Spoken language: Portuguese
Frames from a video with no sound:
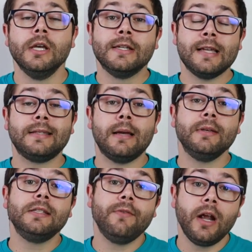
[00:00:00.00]
Já
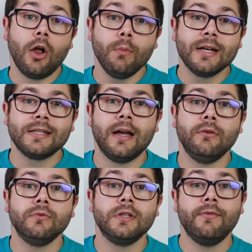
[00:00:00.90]
sabem, se tiverem alguma
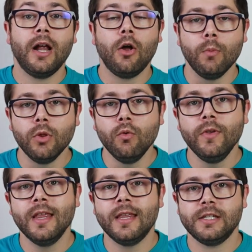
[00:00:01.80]
questão, se tiverem alguma
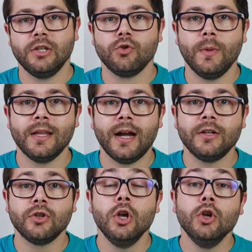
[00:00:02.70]
dúvida, deixem nos
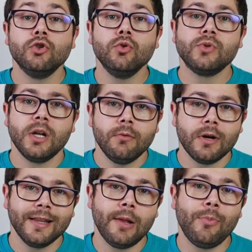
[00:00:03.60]
comentários, subscrevam o
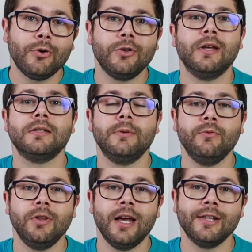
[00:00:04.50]
canal para continuar a receber
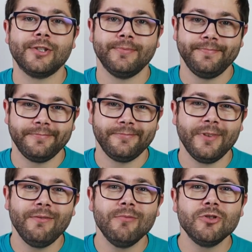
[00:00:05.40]
novidades
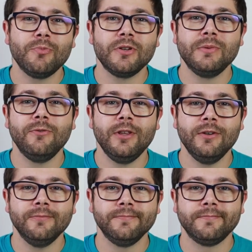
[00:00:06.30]
e vemos no próximo
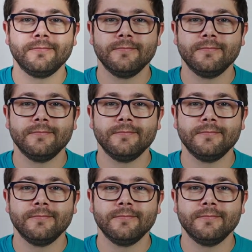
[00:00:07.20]
vídeo.